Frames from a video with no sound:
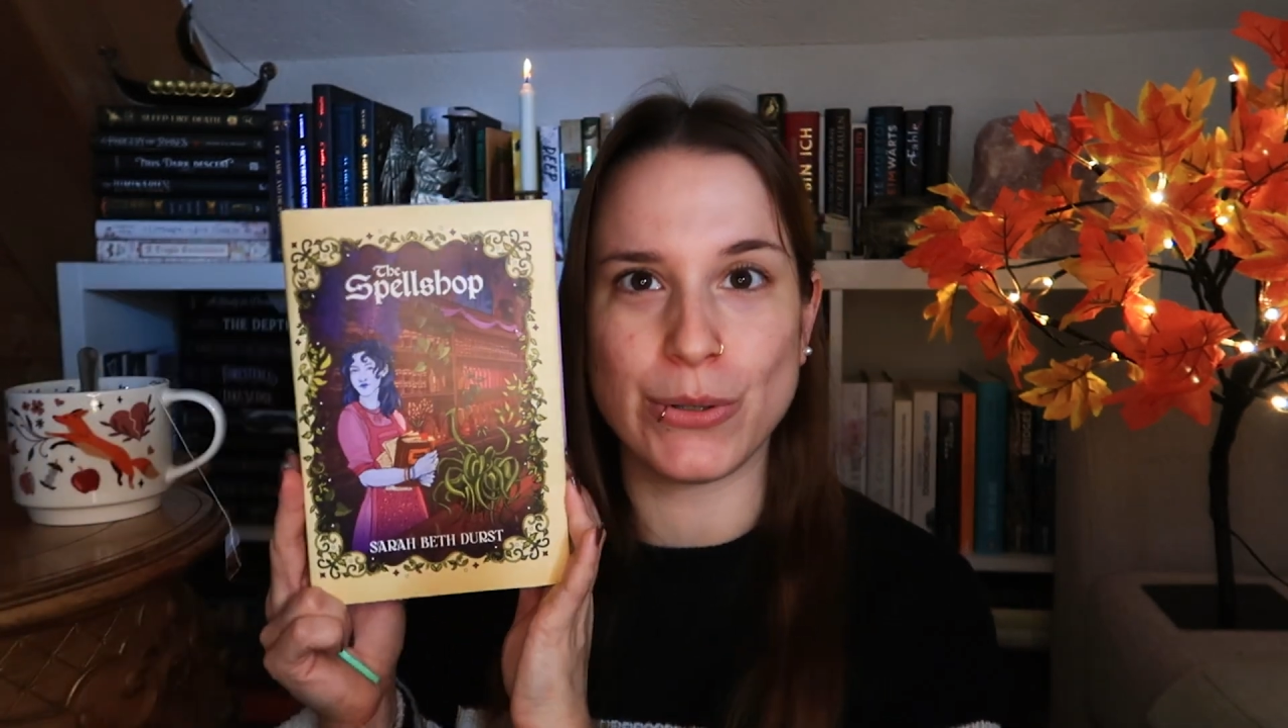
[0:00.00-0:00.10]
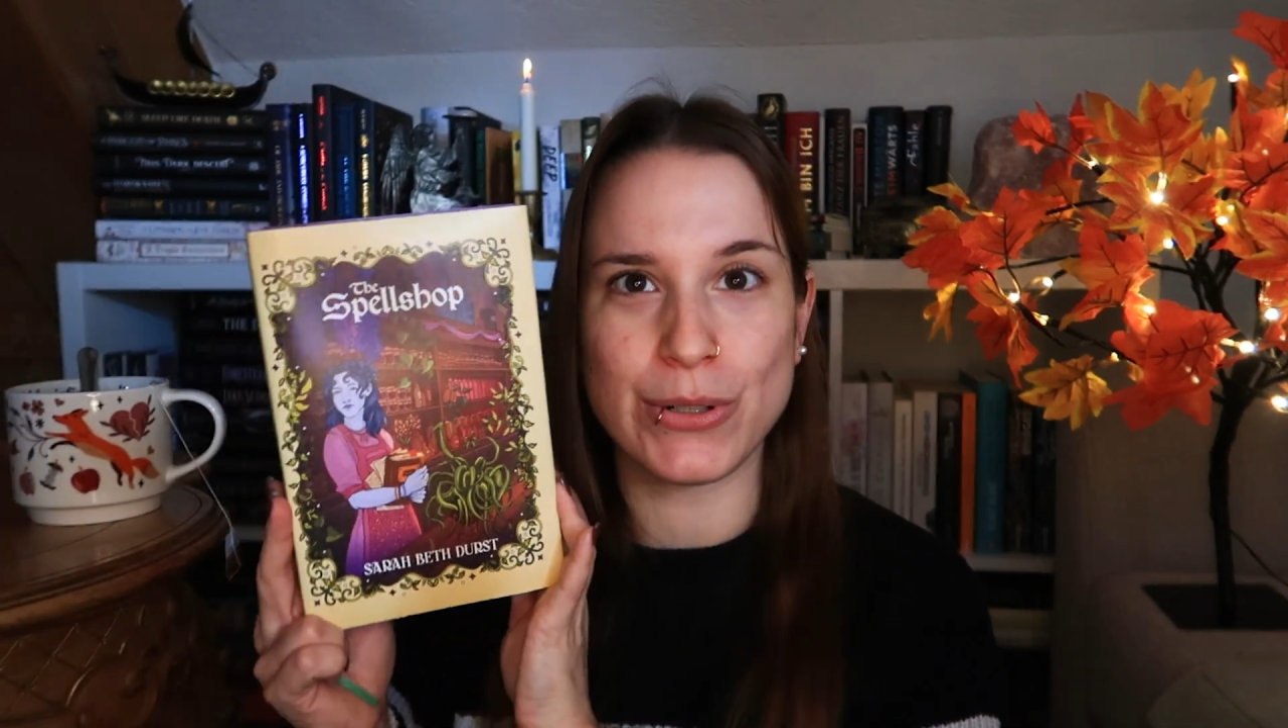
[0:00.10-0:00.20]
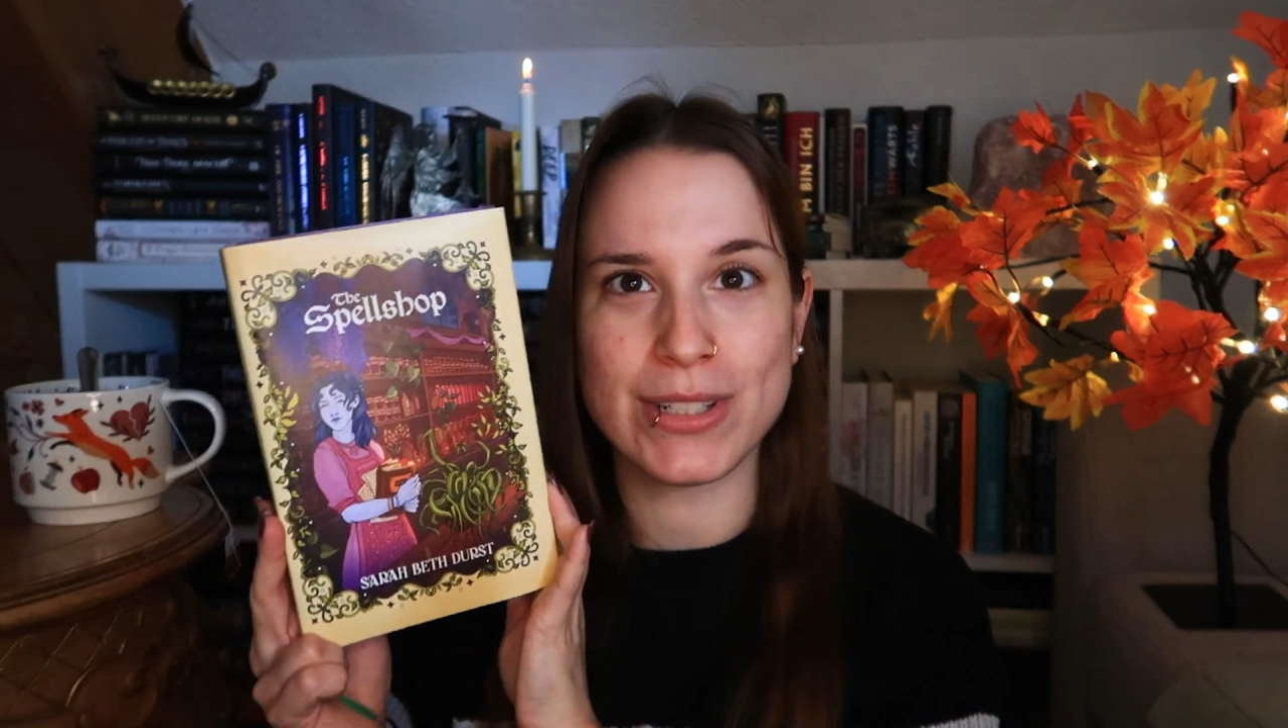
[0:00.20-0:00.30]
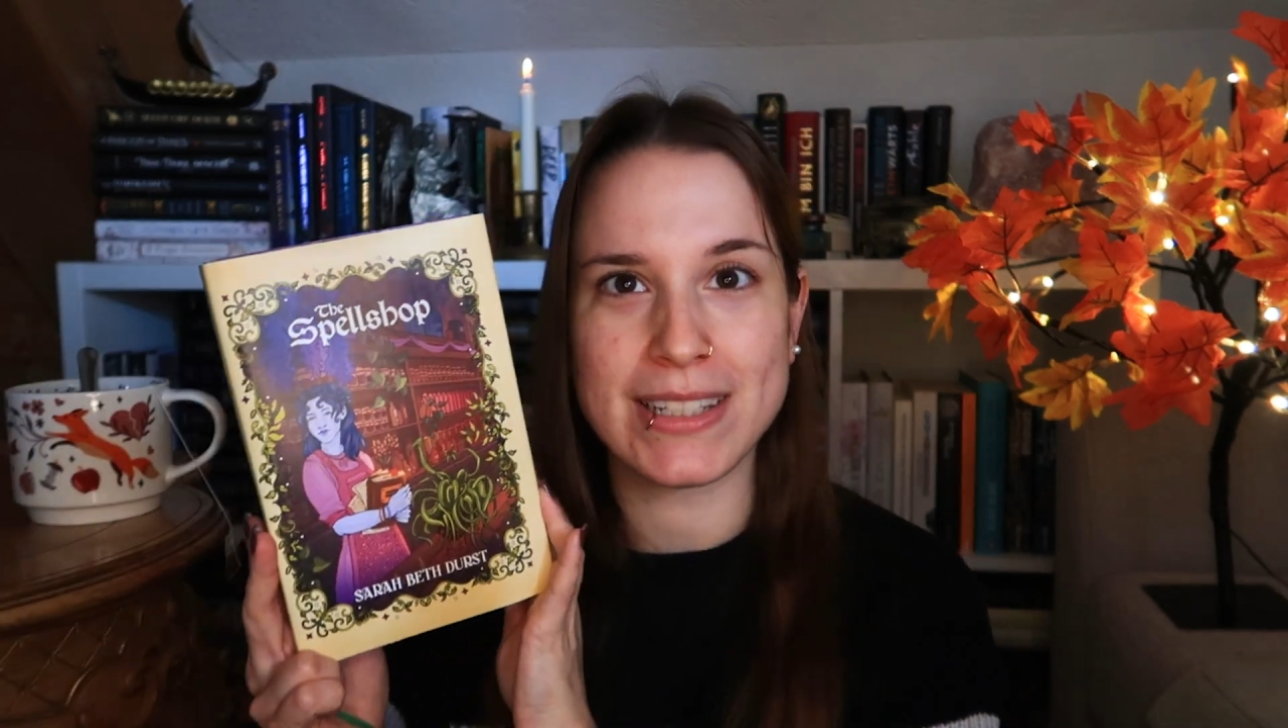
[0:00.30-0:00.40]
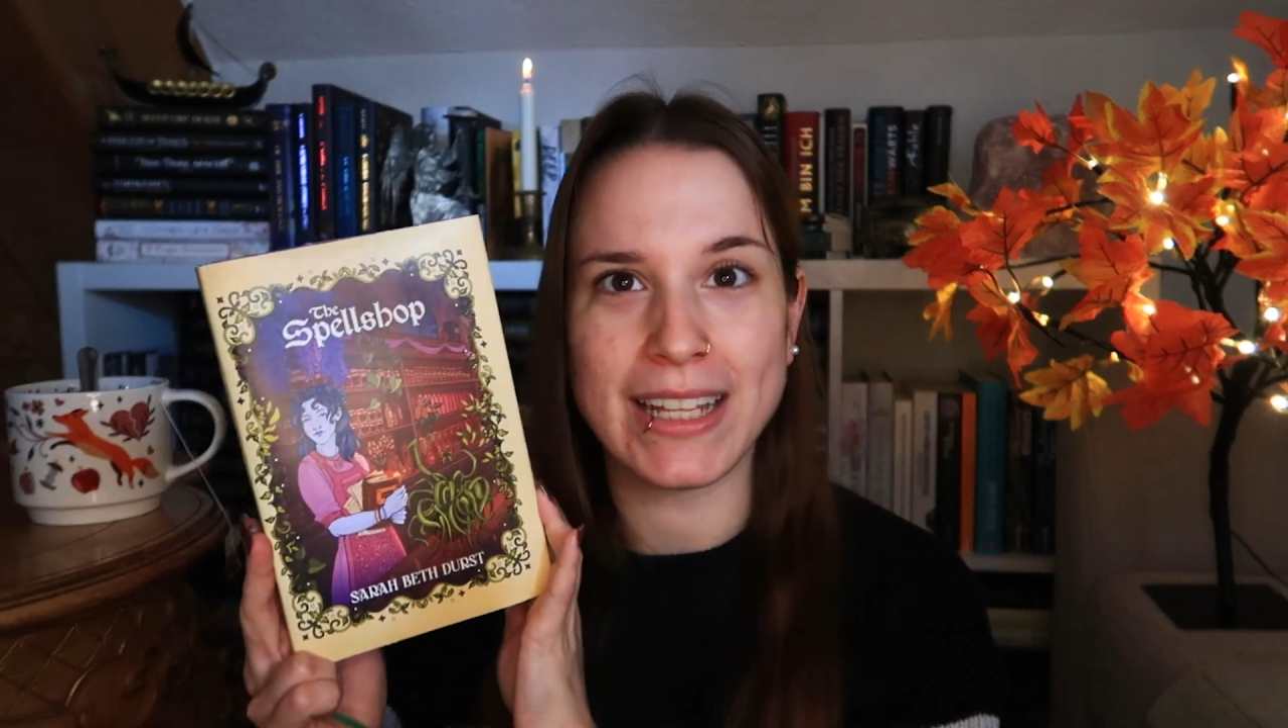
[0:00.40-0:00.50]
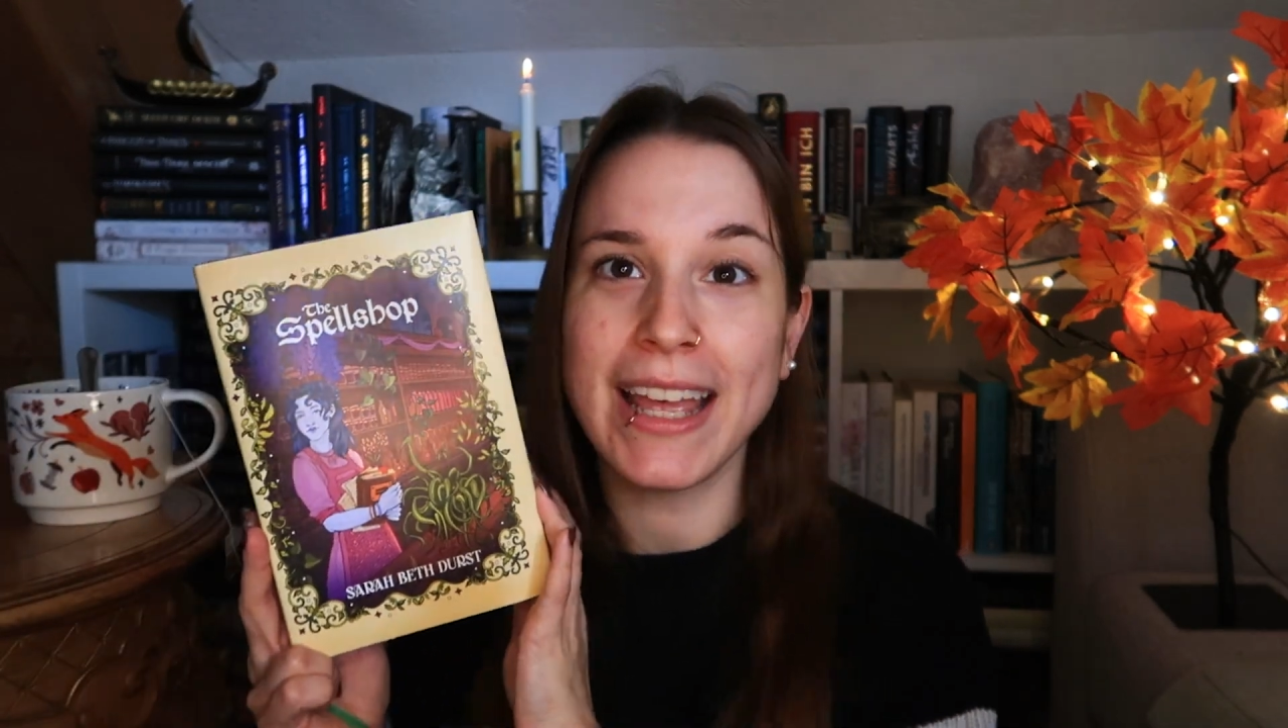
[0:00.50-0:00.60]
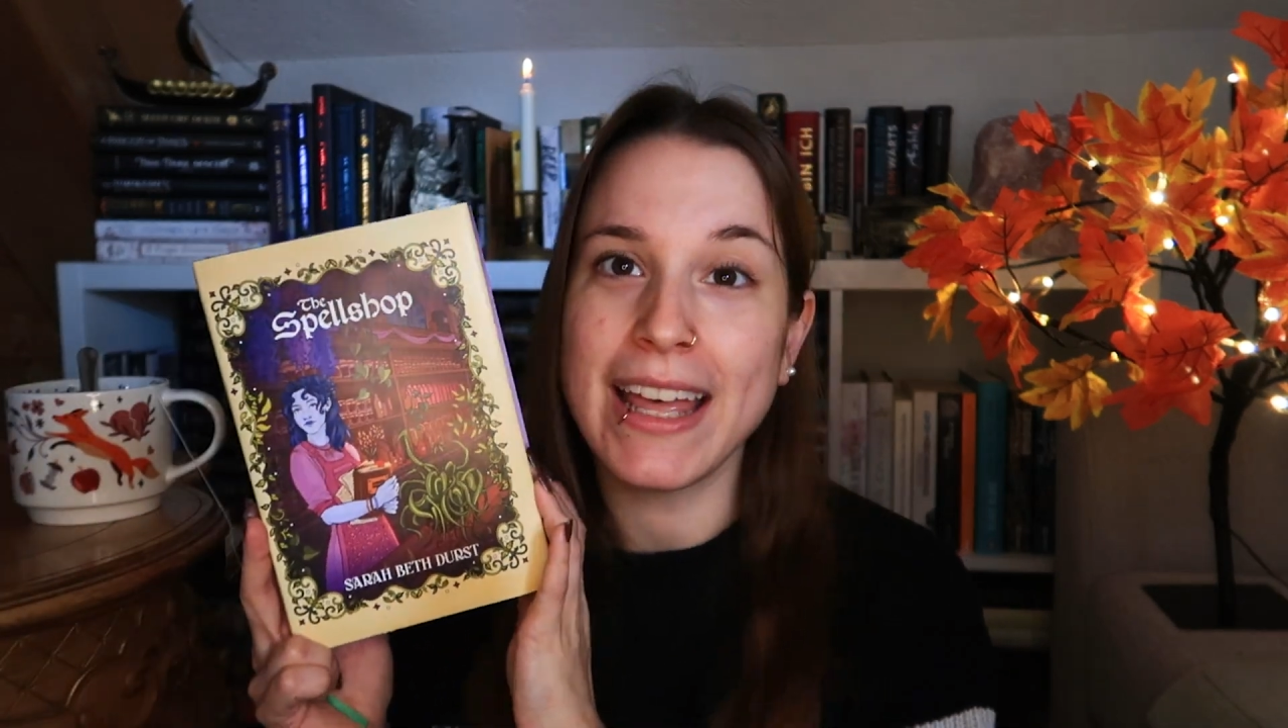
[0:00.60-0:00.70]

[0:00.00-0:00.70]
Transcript: Durst.